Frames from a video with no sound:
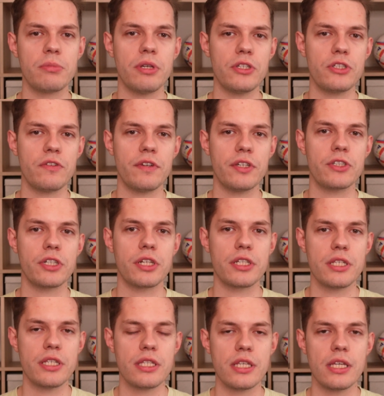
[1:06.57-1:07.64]
Mniejsze, większe
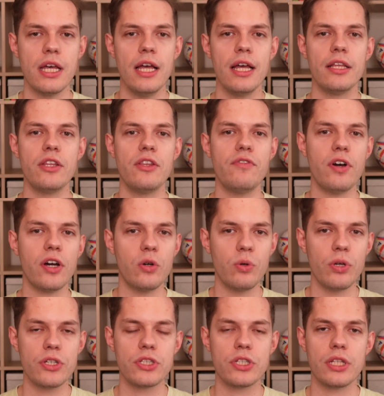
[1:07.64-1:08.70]
kryzysy,
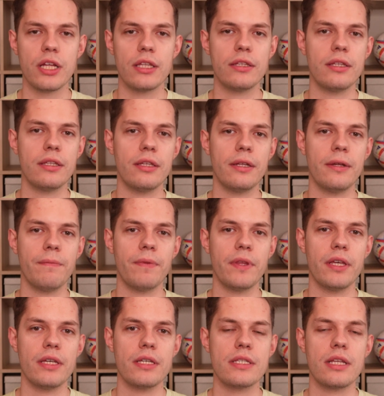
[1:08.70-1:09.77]
dywaguje się nad
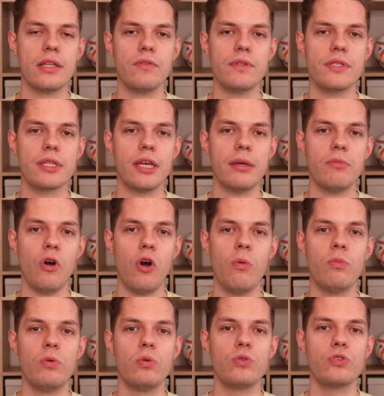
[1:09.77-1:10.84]
stanowiskiem
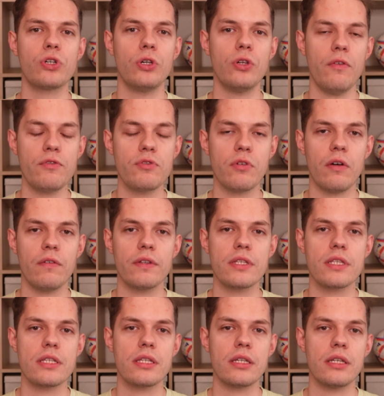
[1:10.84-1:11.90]
obu szkoleniowców, a
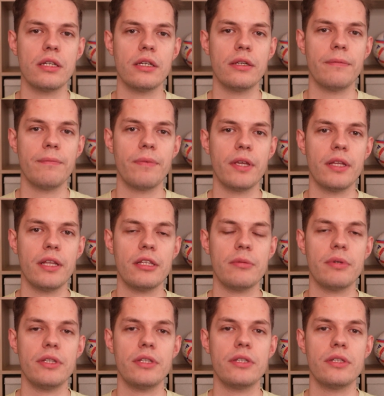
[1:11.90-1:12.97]
więc na
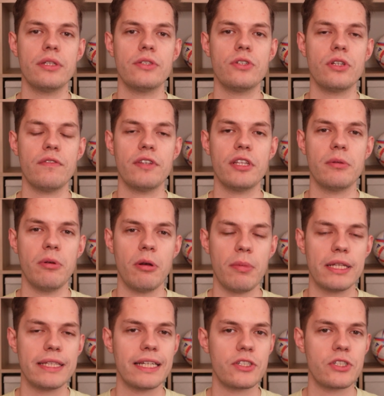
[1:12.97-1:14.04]
temat y, Johna Van Der
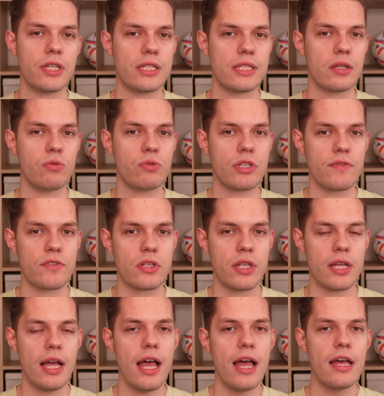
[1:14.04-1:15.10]
Broma, a także Jensa
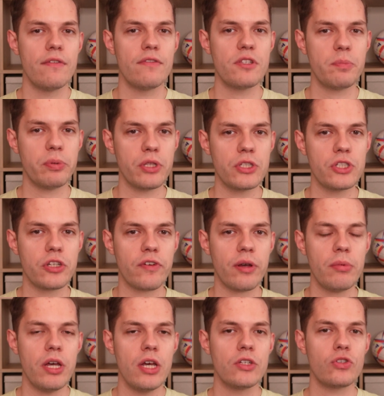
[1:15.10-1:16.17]
Gustafsona, więc
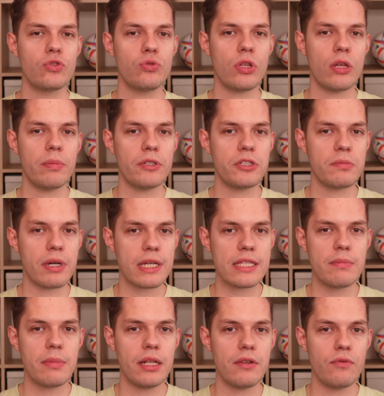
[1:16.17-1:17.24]
podejrzewam, że tutaj będzie
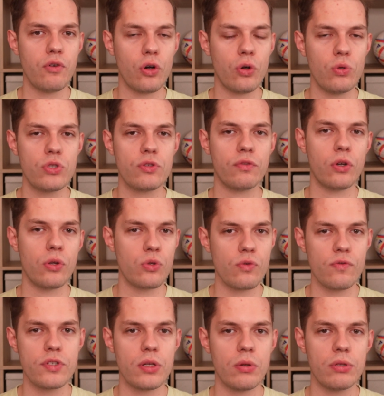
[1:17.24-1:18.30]
maksymalny fokus w
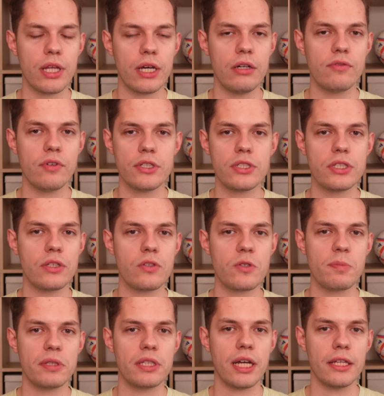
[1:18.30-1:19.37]
końcówce lutego właśnie na to
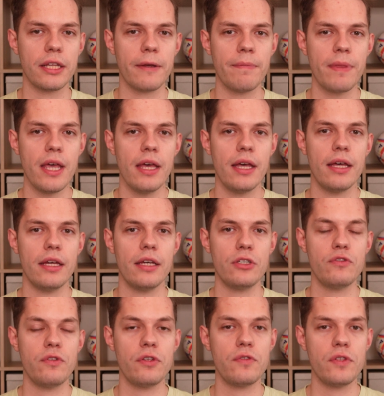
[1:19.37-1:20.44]
spotkanie
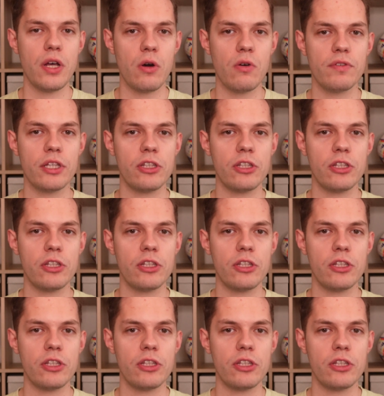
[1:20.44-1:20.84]
e, ćwierćfinałowe.